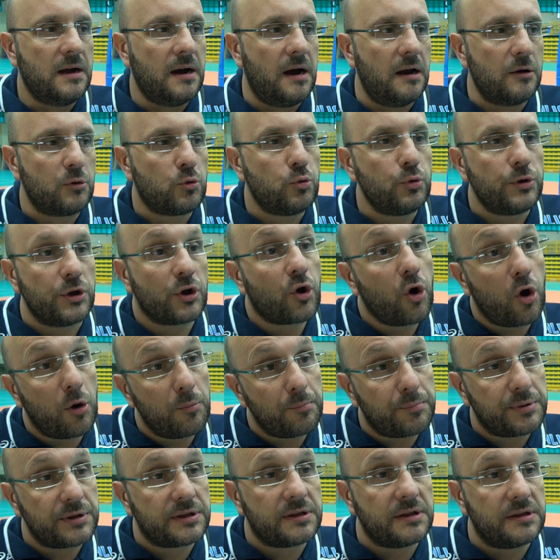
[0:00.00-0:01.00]
alcuni
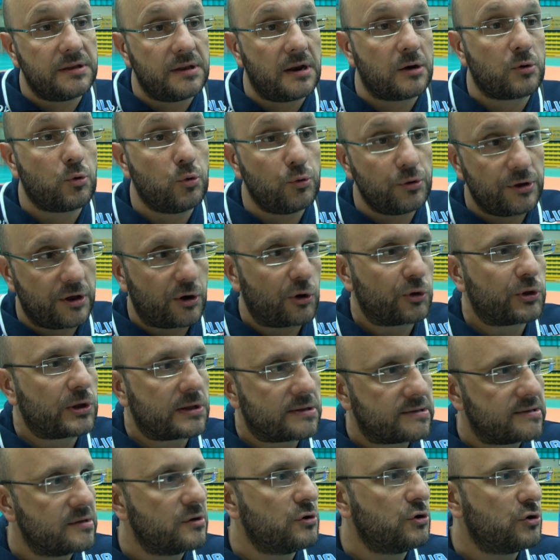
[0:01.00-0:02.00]
compiti in alcune
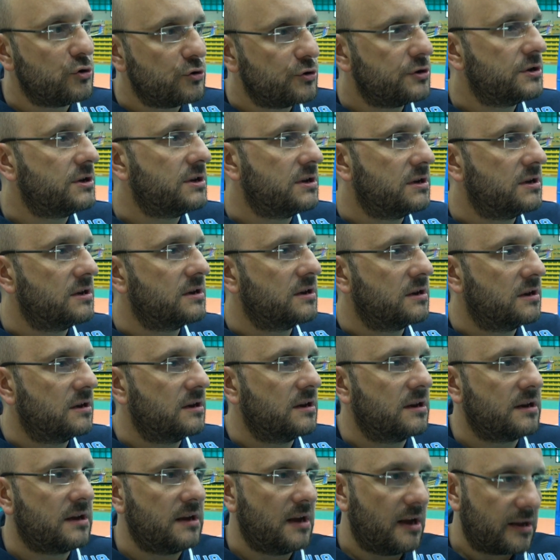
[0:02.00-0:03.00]

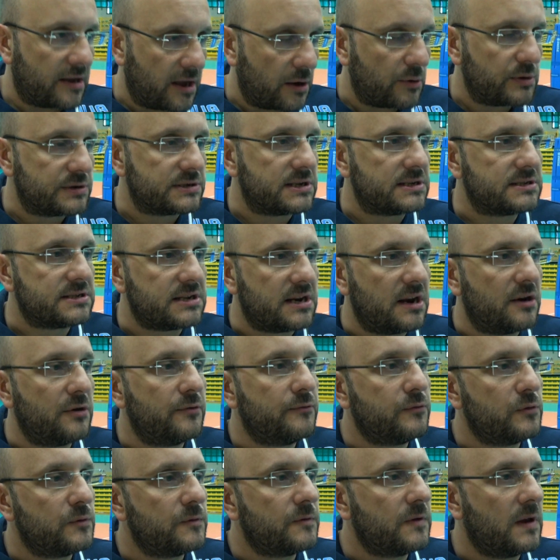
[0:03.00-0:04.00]
rotazioni che anche questa sera
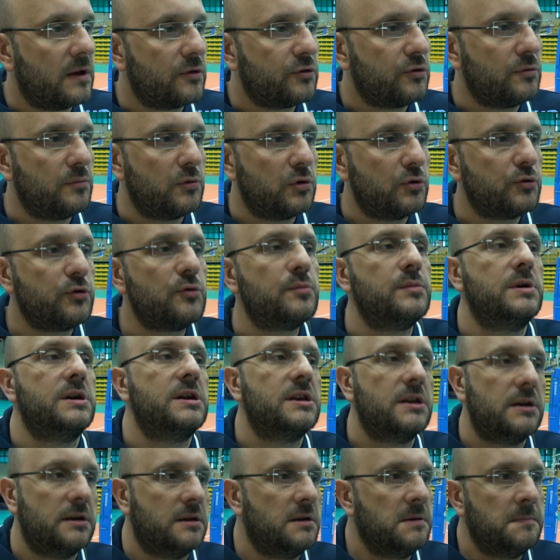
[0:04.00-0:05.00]
hanno funzionato molto
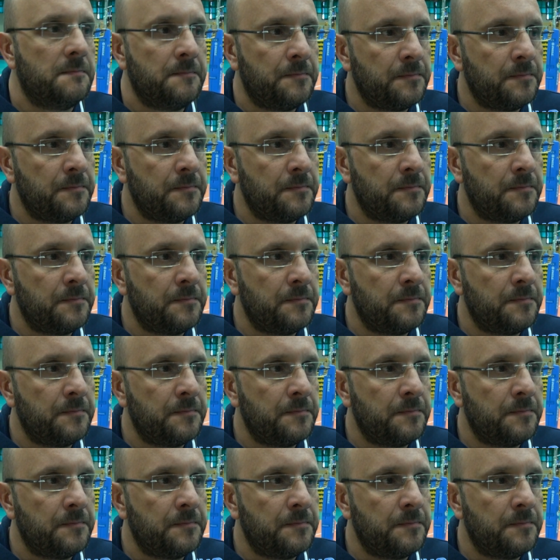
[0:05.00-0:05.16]
bene.